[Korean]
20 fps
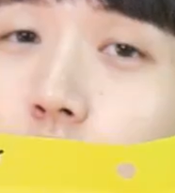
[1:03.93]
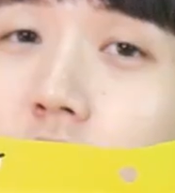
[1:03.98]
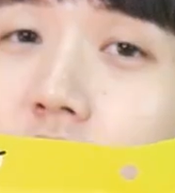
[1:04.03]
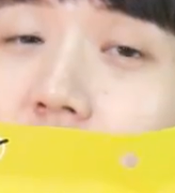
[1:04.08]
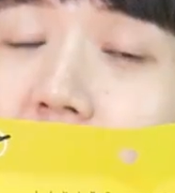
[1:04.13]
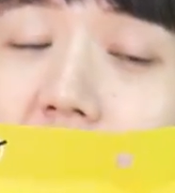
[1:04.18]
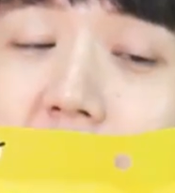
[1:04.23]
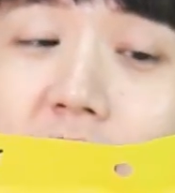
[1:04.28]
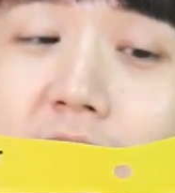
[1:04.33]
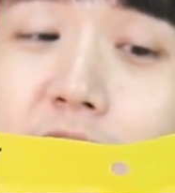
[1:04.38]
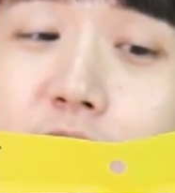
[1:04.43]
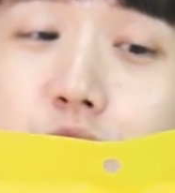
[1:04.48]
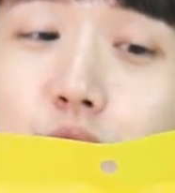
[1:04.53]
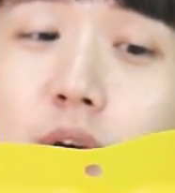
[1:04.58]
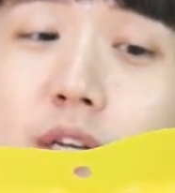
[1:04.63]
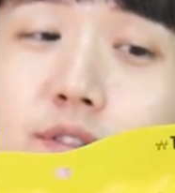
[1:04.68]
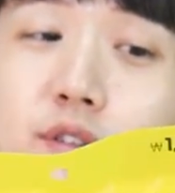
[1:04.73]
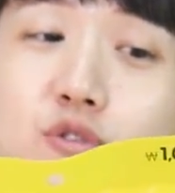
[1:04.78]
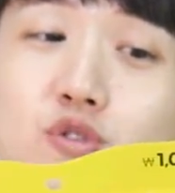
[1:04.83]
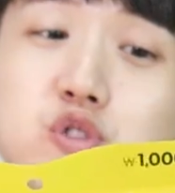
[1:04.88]
요게
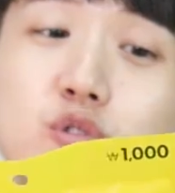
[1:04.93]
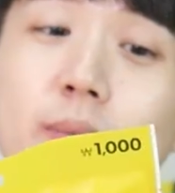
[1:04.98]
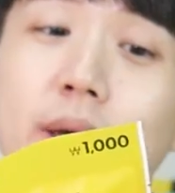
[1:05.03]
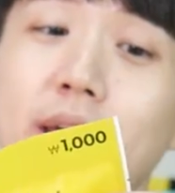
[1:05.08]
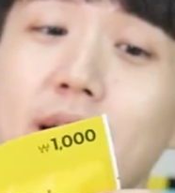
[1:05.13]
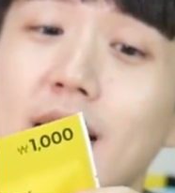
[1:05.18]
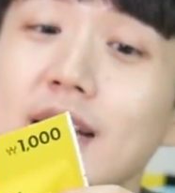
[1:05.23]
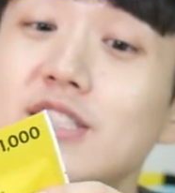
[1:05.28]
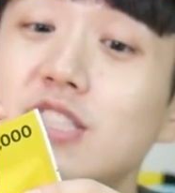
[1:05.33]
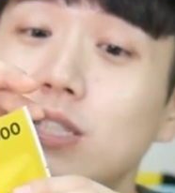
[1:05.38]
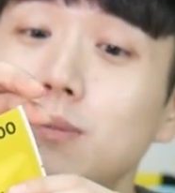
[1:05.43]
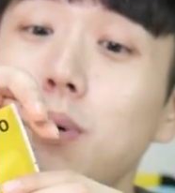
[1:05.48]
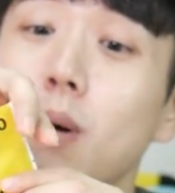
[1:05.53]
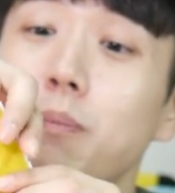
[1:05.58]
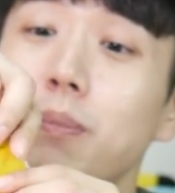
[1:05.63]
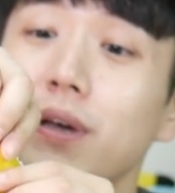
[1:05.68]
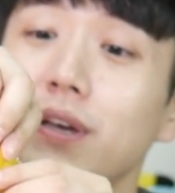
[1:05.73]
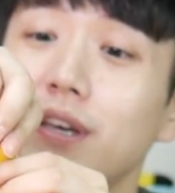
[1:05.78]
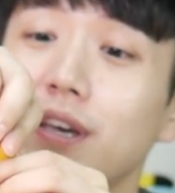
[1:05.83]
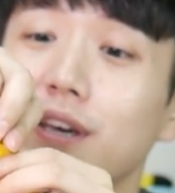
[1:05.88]
다이소에서 구매한
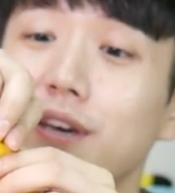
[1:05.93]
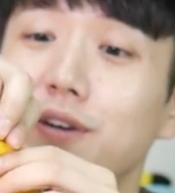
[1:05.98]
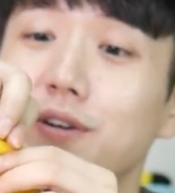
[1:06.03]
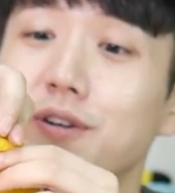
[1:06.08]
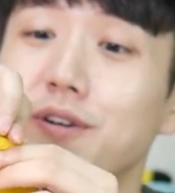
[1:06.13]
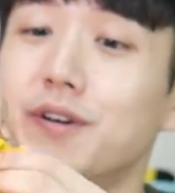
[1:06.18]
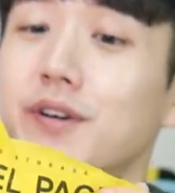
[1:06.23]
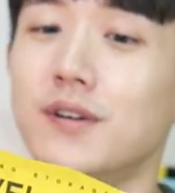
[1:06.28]
지퍼백이에요